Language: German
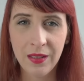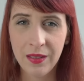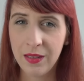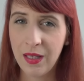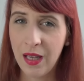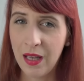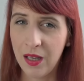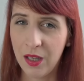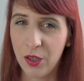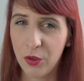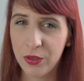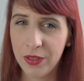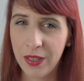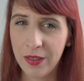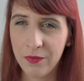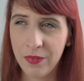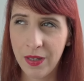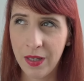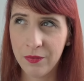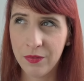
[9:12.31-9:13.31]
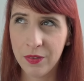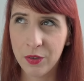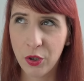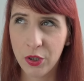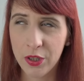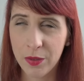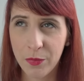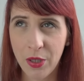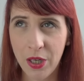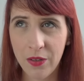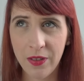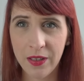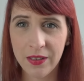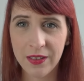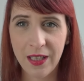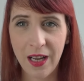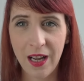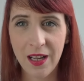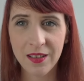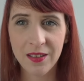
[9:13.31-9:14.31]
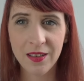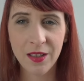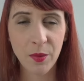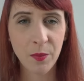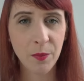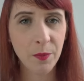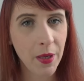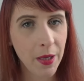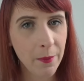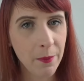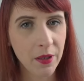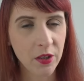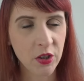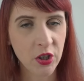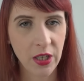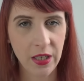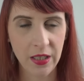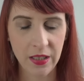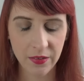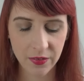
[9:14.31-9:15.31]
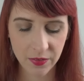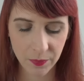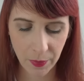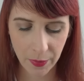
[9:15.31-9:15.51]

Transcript: Ja, und dann waren wir dort im Covent Garden im Paper Chase.